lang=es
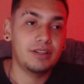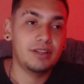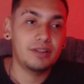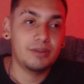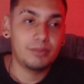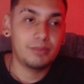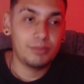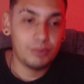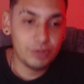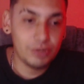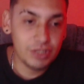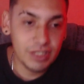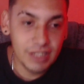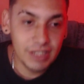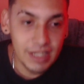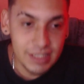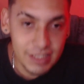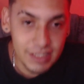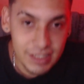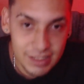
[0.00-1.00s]
Muchas
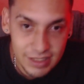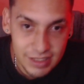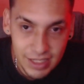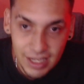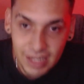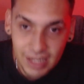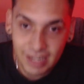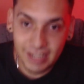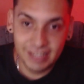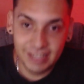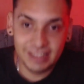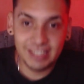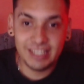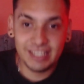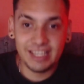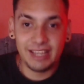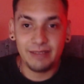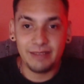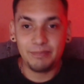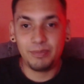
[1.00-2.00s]
gracias a la gente
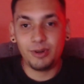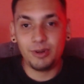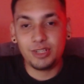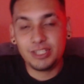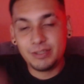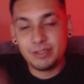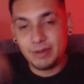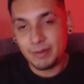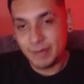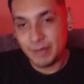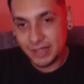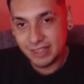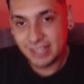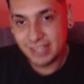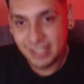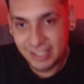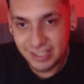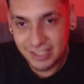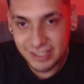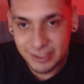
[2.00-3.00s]
que
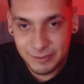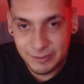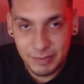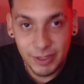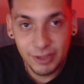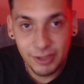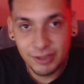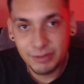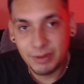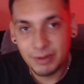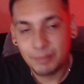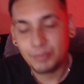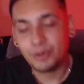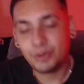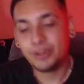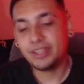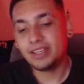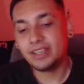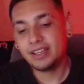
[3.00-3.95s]
próximamente espero que me apoye.